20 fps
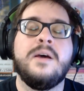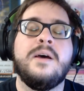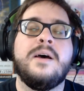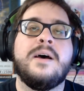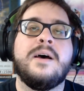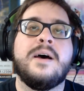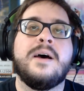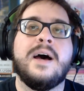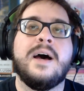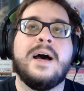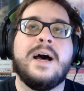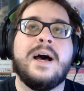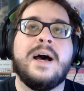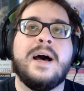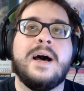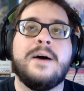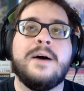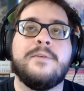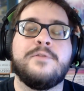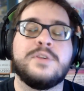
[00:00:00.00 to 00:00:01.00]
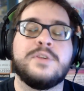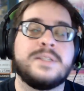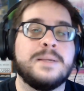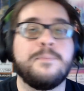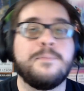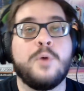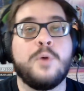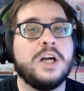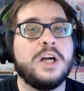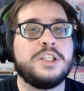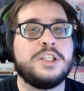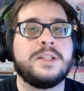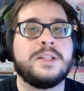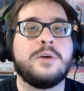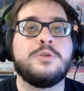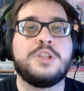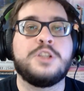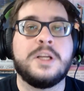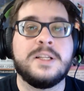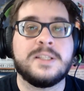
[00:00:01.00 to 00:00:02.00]
uh, você pode estar
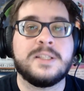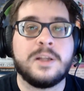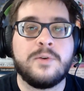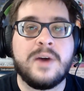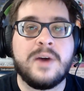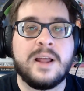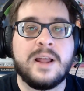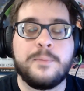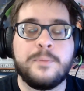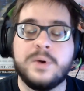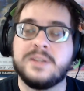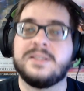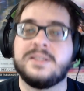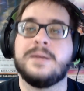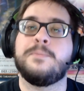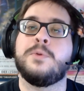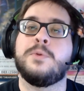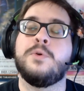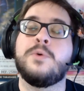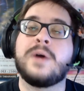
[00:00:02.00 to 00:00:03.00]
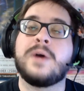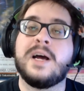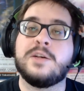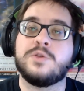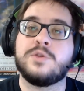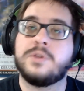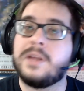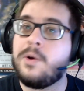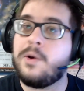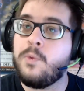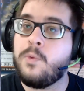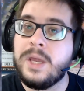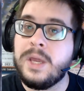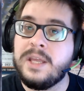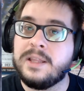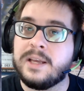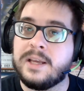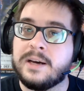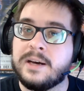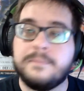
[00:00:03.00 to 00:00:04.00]
tá utilizando ela. Por exemplo, no caso da
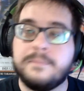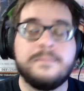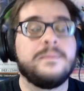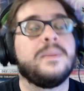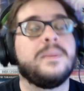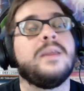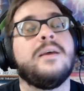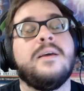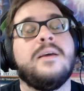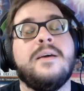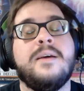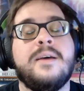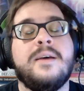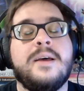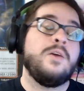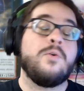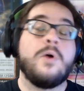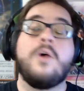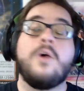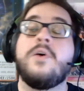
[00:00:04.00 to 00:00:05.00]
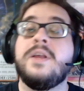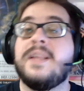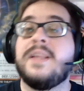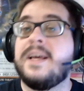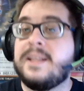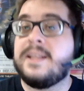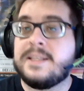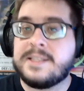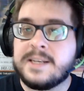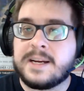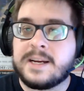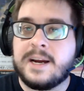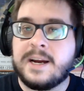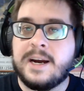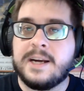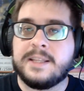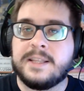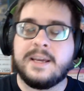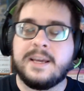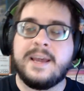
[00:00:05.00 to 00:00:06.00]
Winda, qual é a ideia dessa
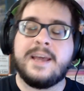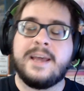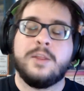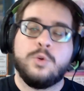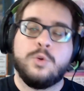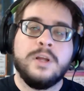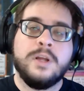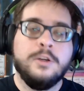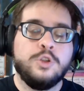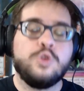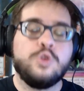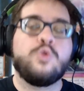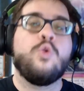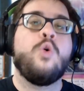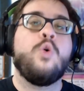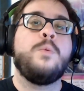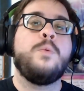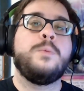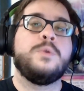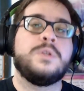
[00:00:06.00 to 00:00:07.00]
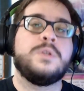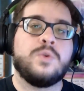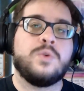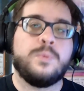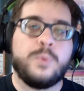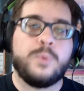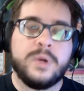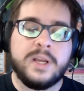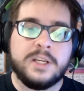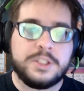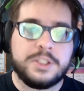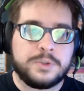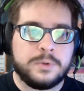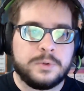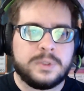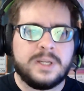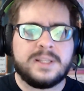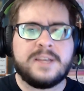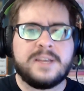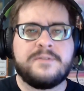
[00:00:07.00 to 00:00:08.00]
carta? É, durante o combo do seu oponente,
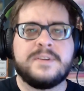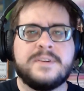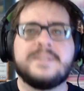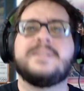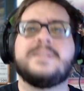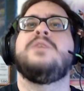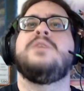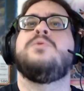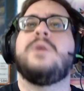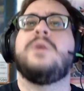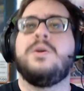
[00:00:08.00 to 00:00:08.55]
quando ele está fazendo aí o